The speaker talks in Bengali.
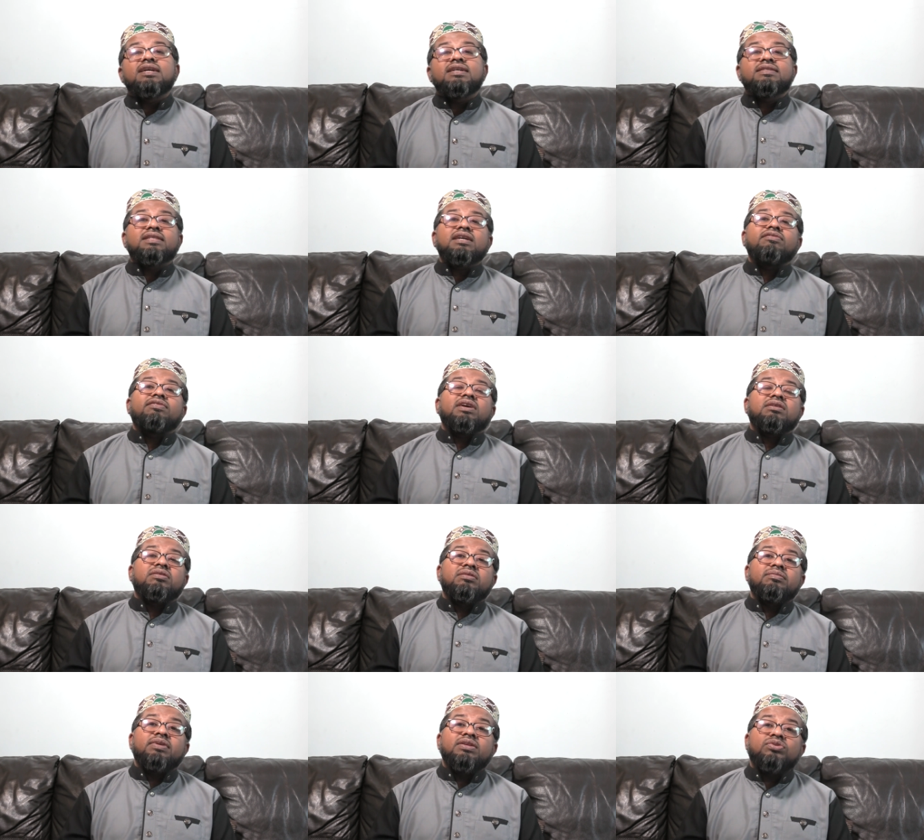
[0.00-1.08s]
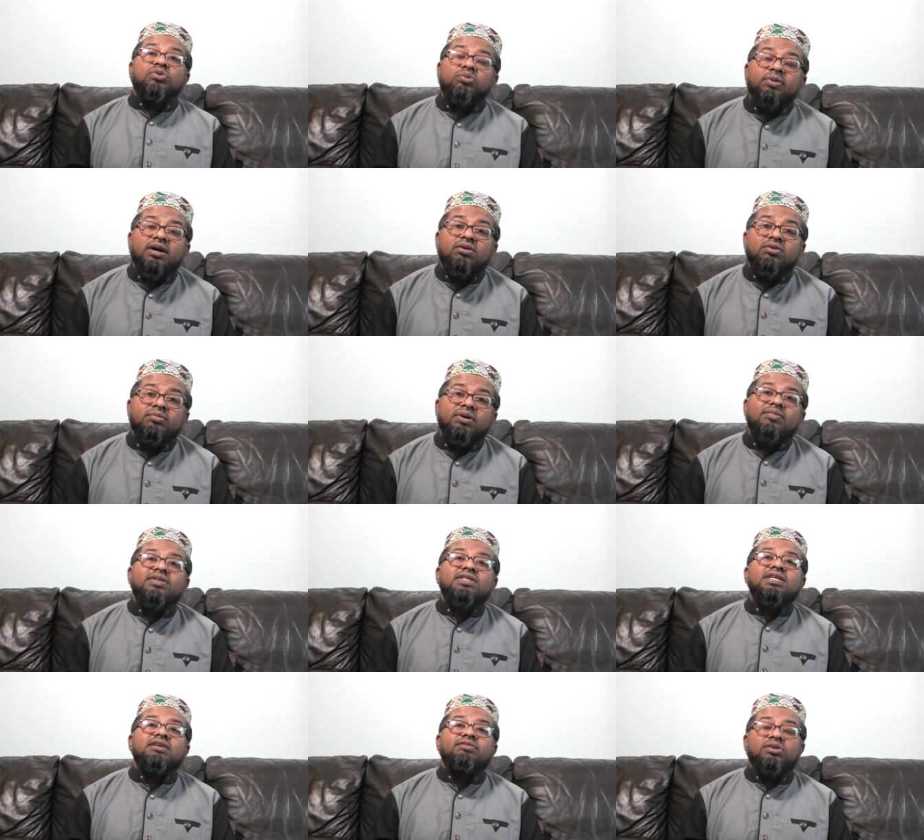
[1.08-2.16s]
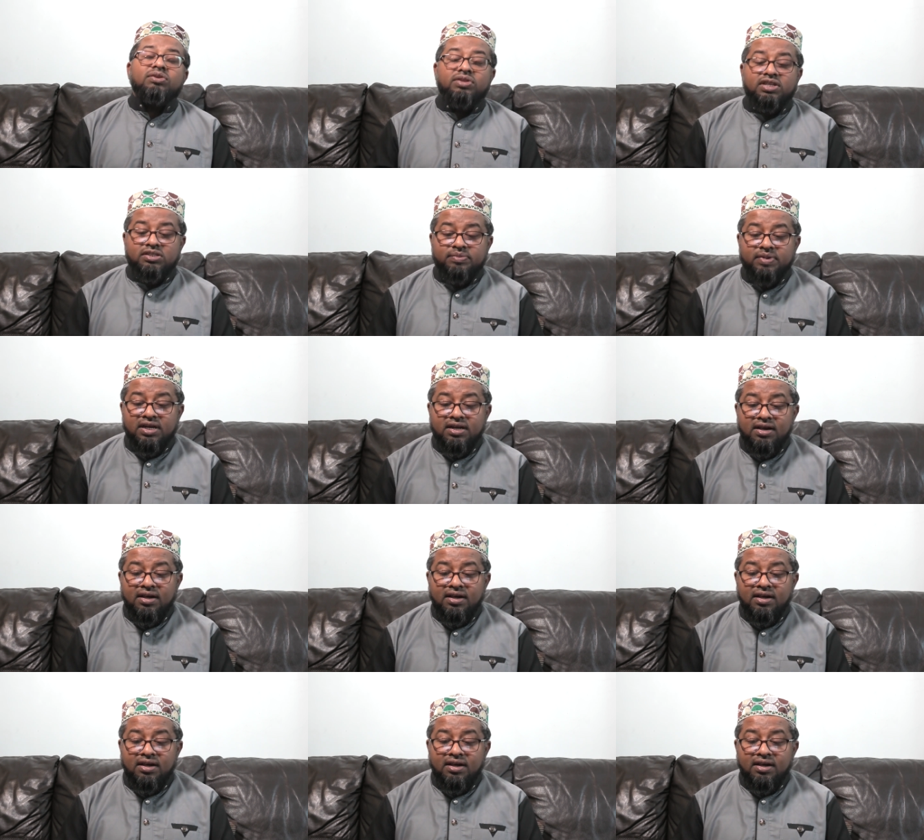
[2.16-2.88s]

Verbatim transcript: এস্তেকফার করবা তবা করবা আমার দিকে ফেরত আসবা